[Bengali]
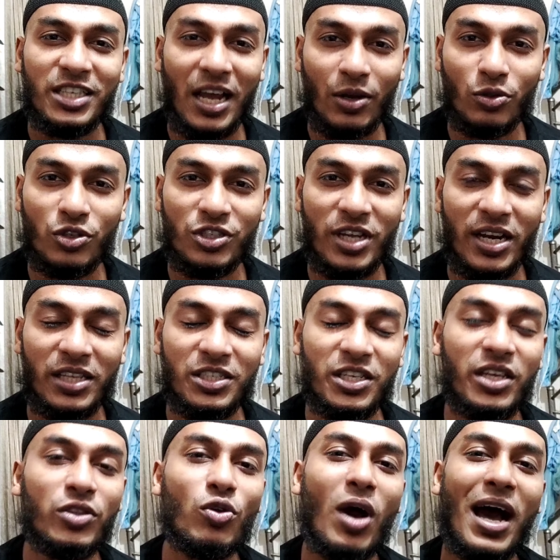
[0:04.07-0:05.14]
স্বাগত
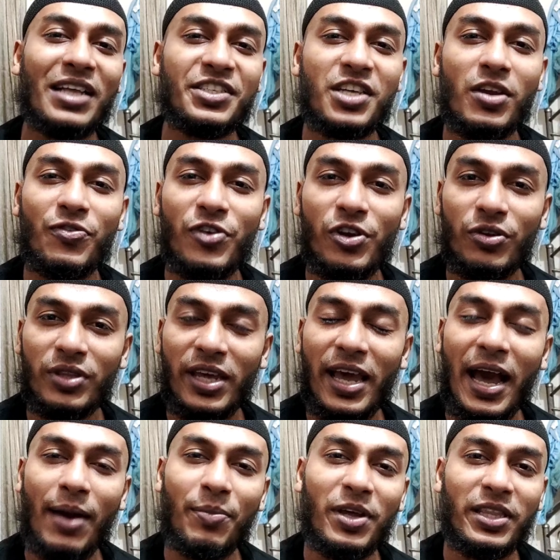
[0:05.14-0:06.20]
জানাচ্ছি তো আজকের ভিডিওতে
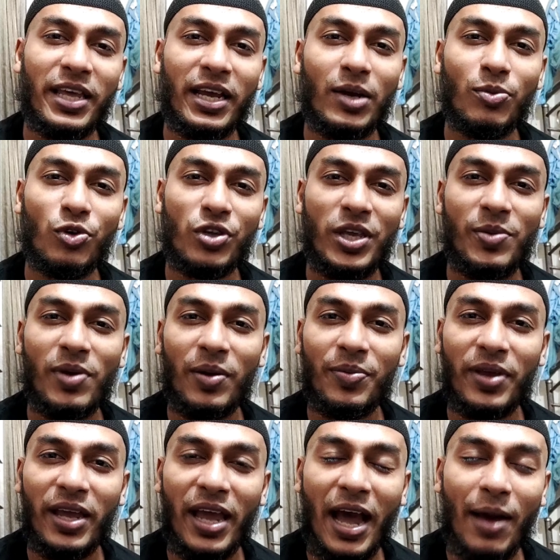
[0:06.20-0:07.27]
আমরা দেখাবো
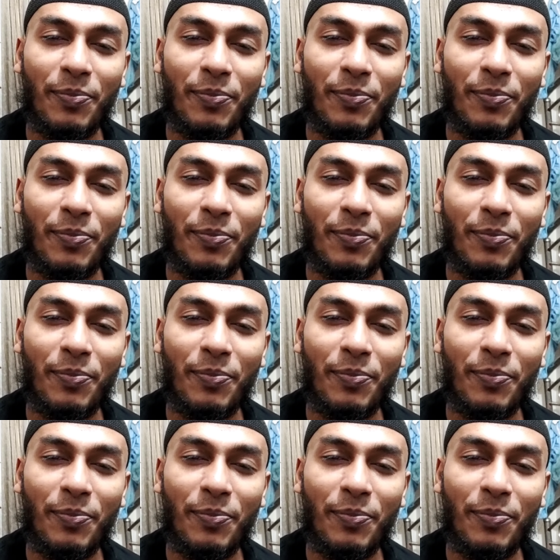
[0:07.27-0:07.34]
কিভাবে